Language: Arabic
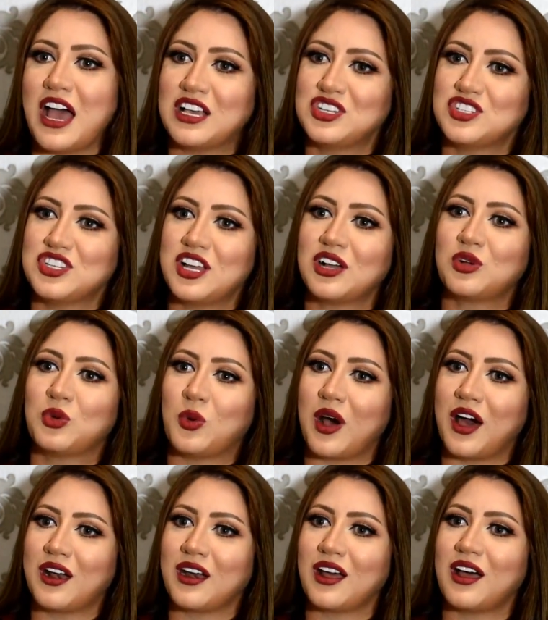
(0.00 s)
أشيك
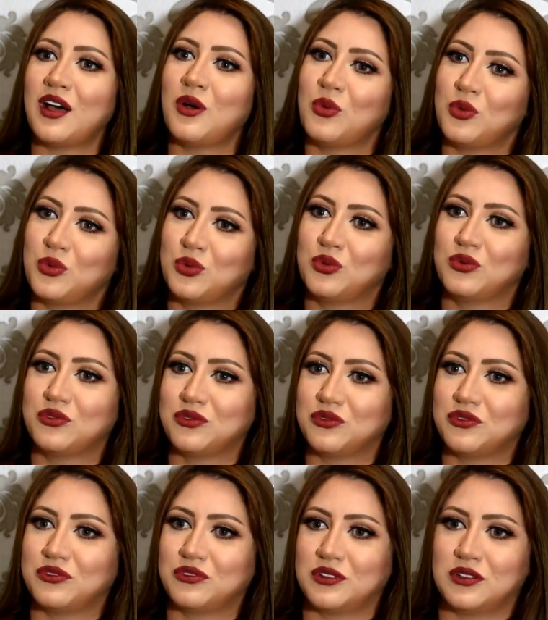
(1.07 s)
وأرقى
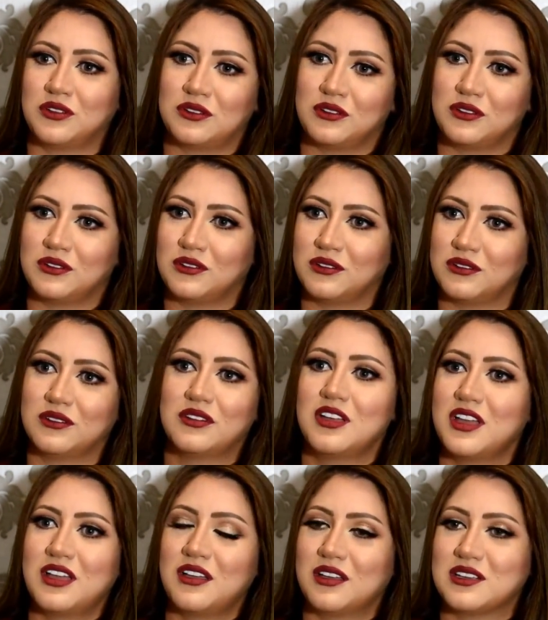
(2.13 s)
وفي
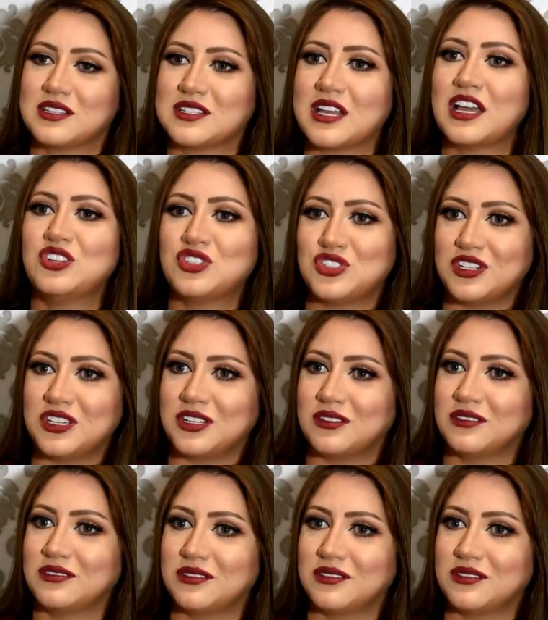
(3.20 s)
ستايل جديد